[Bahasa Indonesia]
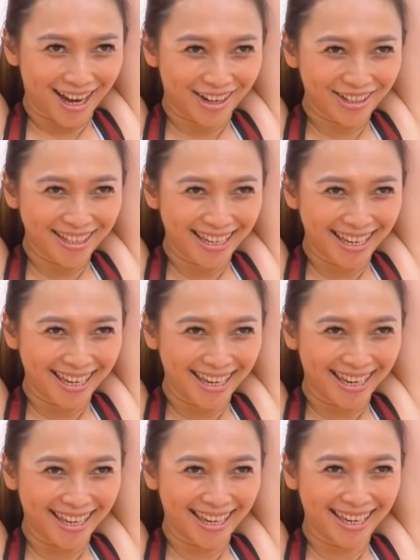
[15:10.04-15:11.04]
Oke.
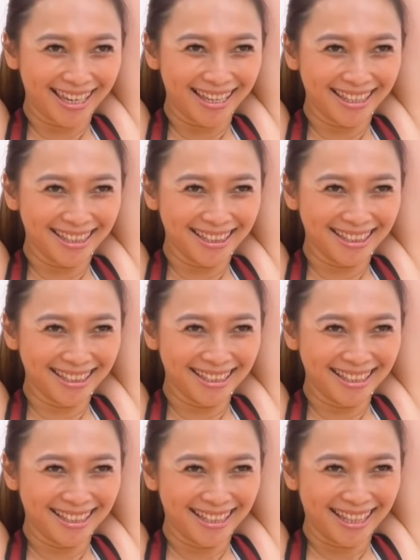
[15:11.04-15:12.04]
Okay
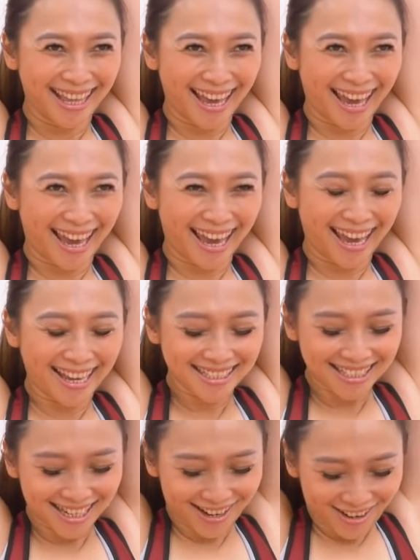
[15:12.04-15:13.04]

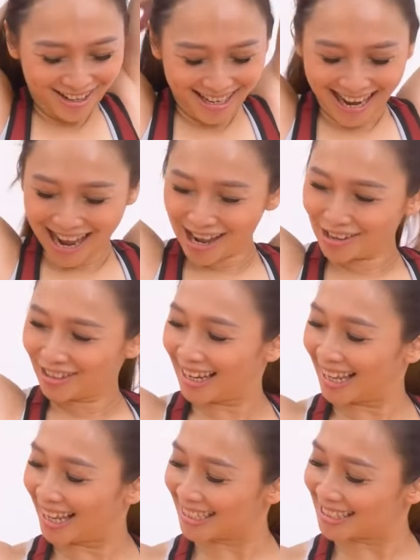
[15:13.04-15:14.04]
and slowly down
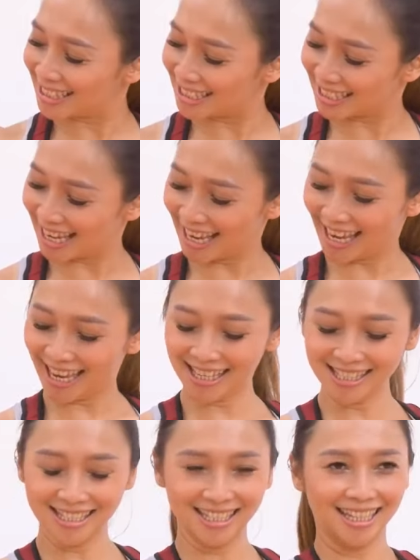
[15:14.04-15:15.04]
let's
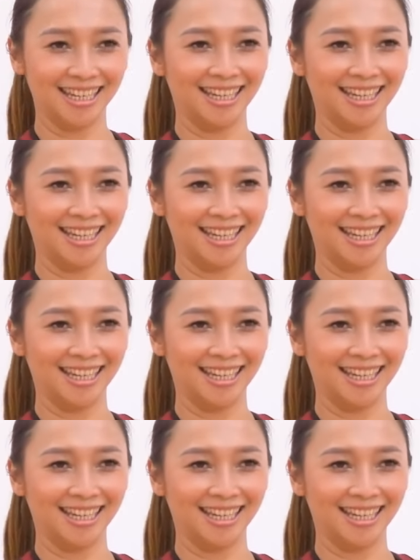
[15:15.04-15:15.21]
change